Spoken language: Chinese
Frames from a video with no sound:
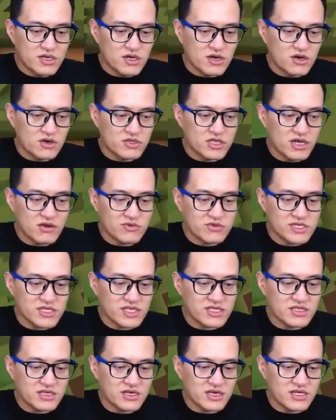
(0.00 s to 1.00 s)
好的，我现在
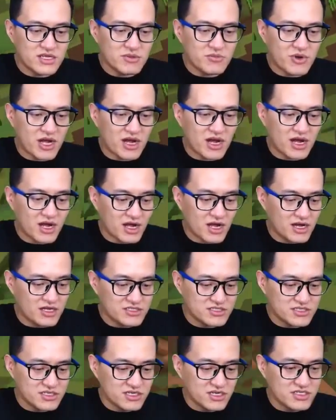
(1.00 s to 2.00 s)
得了一把
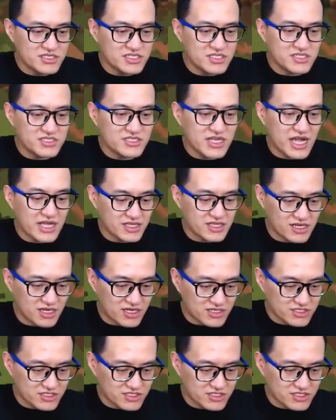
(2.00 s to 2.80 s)
这个近战的，